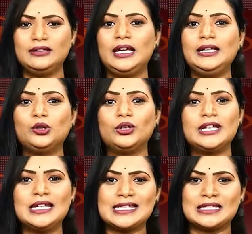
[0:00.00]
దీంతో
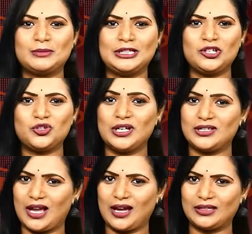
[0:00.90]
దీనికి సంబంధించిన
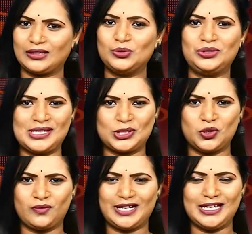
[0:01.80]
జాగ్రత్తలు
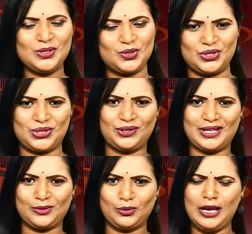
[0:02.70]
తీసుకోవాలని
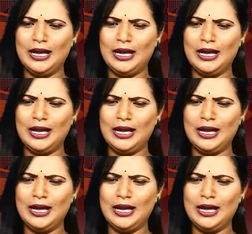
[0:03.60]
సూచిస్తున్నారు